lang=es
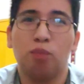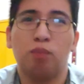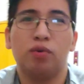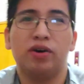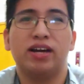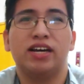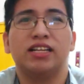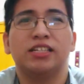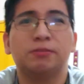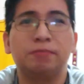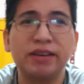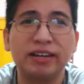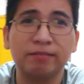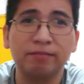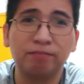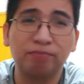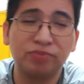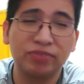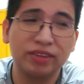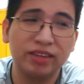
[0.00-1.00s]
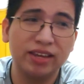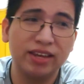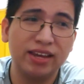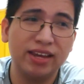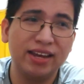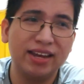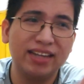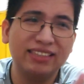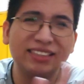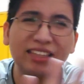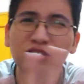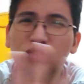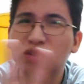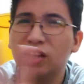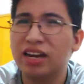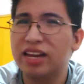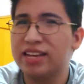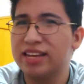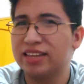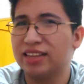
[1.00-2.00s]
Pues bien, eh, esta es
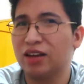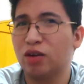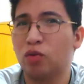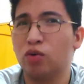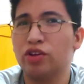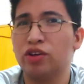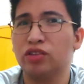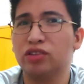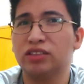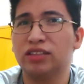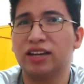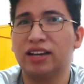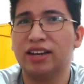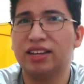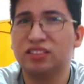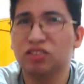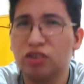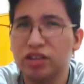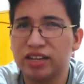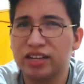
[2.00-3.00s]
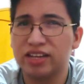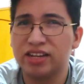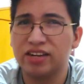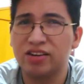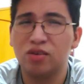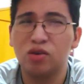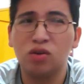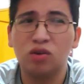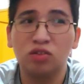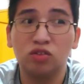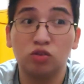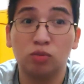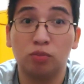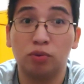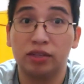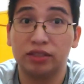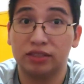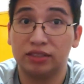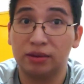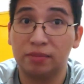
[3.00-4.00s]
una leyenda curiosa que se originó
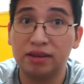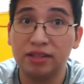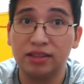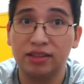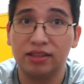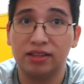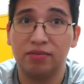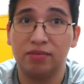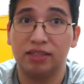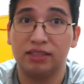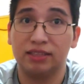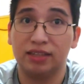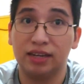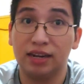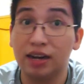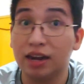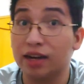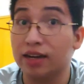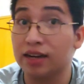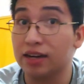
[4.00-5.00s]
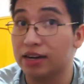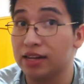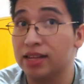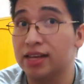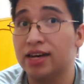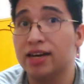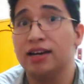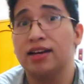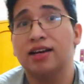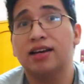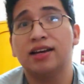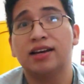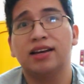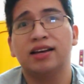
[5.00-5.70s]
supuestamente basada en la realidad